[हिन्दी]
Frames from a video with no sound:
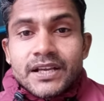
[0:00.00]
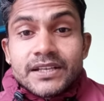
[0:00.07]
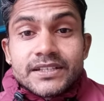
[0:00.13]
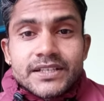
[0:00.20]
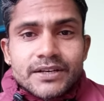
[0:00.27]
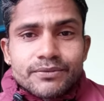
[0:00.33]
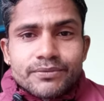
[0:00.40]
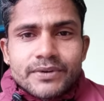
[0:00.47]

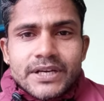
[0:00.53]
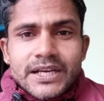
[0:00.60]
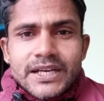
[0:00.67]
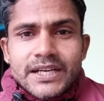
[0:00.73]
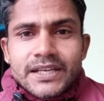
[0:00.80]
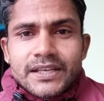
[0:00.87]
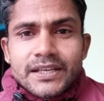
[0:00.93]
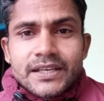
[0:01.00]
या
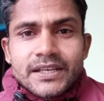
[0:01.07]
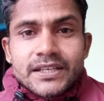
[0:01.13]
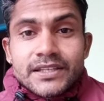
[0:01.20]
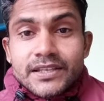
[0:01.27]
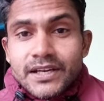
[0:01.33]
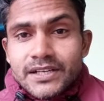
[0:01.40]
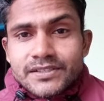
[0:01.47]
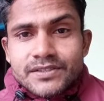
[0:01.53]
वह
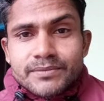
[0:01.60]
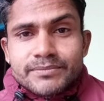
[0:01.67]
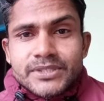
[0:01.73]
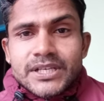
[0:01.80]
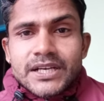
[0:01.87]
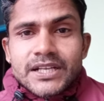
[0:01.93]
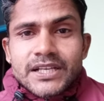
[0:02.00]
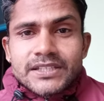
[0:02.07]
क्या
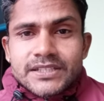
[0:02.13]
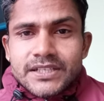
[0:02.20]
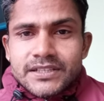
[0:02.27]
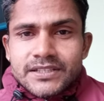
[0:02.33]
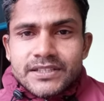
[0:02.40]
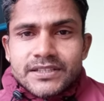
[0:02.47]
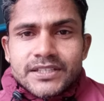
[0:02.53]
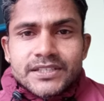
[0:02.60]
समझाना
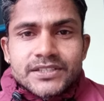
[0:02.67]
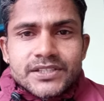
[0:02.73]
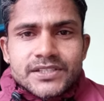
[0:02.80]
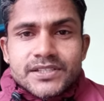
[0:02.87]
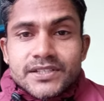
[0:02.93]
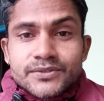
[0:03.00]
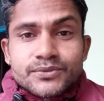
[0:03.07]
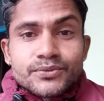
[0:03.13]
चाहते थे
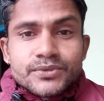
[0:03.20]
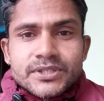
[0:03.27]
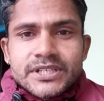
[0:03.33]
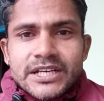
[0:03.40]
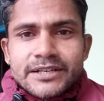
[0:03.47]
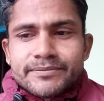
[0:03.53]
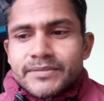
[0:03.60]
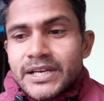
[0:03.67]
जीसस उस
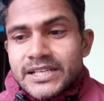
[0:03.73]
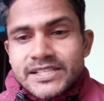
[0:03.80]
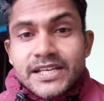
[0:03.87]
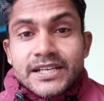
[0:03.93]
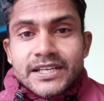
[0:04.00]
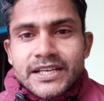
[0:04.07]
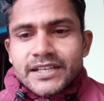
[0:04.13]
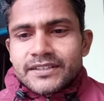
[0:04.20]
टाइम
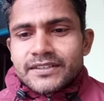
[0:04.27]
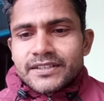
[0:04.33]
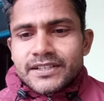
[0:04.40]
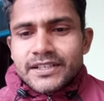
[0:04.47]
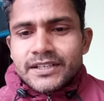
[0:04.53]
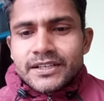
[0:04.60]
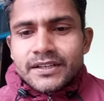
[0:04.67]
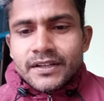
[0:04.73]
ऐसा क्या
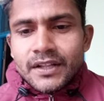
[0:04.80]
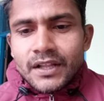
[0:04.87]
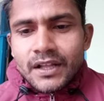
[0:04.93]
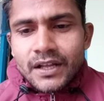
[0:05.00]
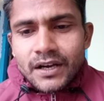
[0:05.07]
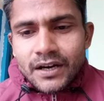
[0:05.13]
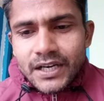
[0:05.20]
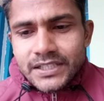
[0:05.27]
करके
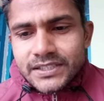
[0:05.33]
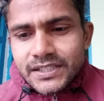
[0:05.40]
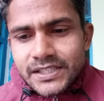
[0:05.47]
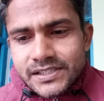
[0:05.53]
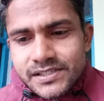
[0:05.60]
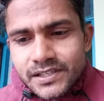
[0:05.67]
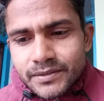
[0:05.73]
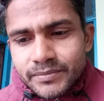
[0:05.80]

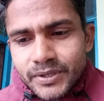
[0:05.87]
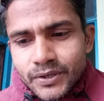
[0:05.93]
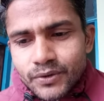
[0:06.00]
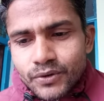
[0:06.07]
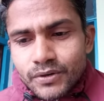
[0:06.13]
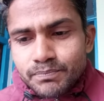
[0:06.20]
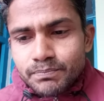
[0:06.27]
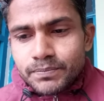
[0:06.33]
आजकल सभी
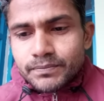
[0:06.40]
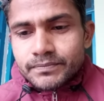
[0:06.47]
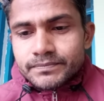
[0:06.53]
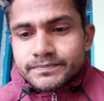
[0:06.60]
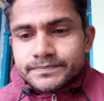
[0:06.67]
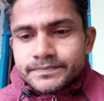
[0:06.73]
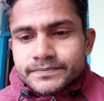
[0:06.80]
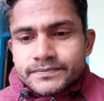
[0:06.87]
को
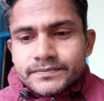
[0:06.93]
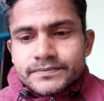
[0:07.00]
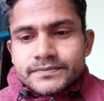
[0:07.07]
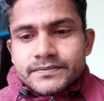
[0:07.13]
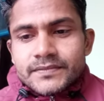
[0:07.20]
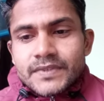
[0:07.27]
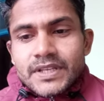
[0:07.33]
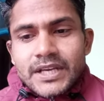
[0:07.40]

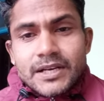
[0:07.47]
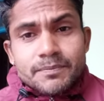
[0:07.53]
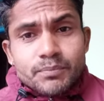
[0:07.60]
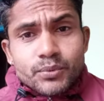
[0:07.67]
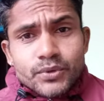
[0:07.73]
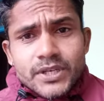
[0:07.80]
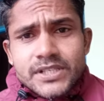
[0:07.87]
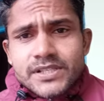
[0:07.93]
यानी
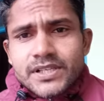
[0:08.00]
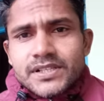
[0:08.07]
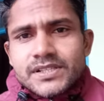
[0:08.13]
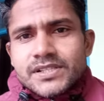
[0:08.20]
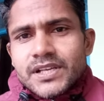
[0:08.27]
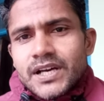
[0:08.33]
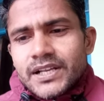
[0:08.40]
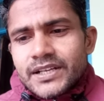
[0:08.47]
पूरे
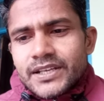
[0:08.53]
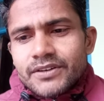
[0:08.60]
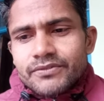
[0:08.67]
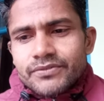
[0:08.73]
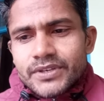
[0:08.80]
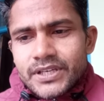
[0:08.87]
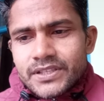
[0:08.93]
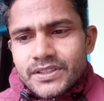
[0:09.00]
संसार के
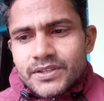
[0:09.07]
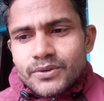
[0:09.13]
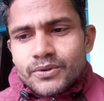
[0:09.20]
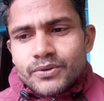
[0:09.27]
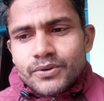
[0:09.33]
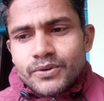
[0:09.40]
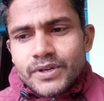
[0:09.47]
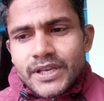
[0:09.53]
व्यक्तियों
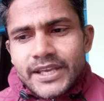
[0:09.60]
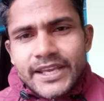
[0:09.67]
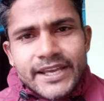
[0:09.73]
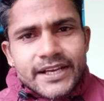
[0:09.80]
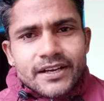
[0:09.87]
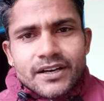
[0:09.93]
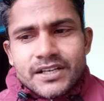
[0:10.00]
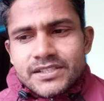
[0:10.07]
को
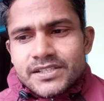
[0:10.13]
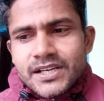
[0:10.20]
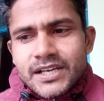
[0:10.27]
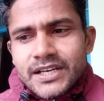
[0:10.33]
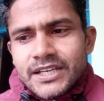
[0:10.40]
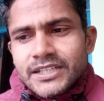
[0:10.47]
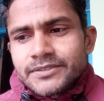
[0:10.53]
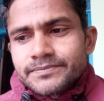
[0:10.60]
एक आशा
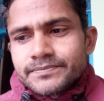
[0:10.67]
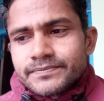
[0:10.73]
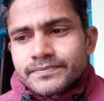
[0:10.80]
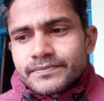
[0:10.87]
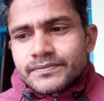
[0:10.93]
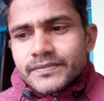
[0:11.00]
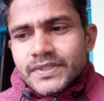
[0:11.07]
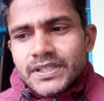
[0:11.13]
है
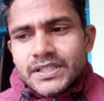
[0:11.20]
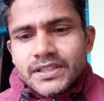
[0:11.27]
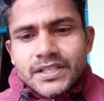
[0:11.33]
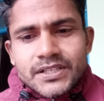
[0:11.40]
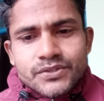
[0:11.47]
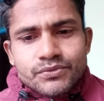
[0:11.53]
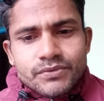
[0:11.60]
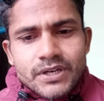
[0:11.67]
कि
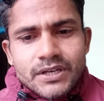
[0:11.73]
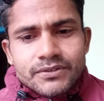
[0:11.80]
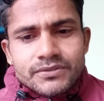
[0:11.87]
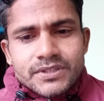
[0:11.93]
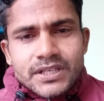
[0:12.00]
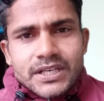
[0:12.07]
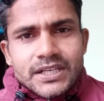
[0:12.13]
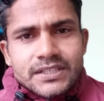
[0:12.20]
दसवा
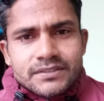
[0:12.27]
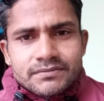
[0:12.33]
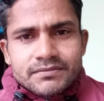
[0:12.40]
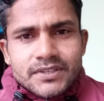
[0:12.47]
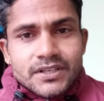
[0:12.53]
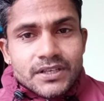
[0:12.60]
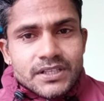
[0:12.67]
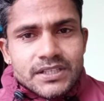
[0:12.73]
अवतार
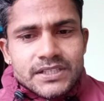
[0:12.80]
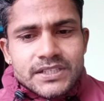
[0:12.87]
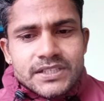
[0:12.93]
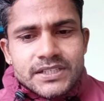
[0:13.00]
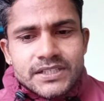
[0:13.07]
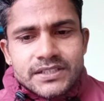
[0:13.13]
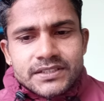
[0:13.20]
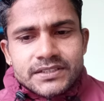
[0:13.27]
कल
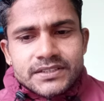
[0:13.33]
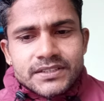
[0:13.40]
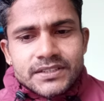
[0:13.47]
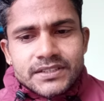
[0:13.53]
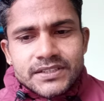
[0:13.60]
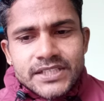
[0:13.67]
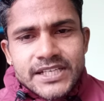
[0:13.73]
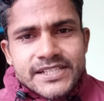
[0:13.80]
की
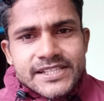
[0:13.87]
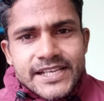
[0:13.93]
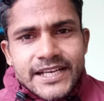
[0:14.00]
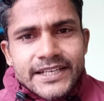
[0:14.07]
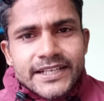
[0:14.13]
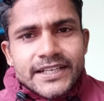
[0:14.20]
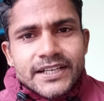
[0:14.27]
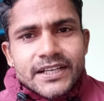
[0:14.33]
या
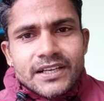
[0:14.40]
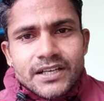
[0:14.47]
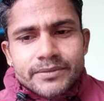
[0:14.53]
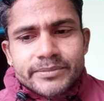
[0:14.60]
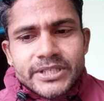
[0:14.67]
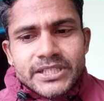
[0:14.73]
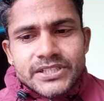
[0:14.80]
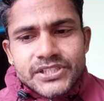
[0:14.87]
सेकंड
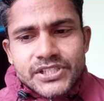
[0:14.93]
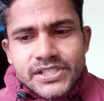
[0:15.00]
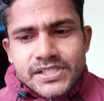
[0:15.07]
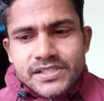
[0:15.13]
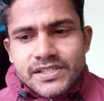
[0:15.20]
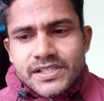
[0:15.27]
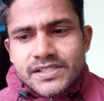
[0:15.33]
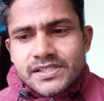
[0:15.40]
कमिंग
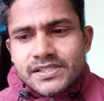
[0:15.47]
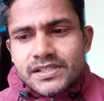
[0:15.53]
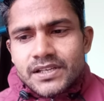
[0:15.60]
जीसस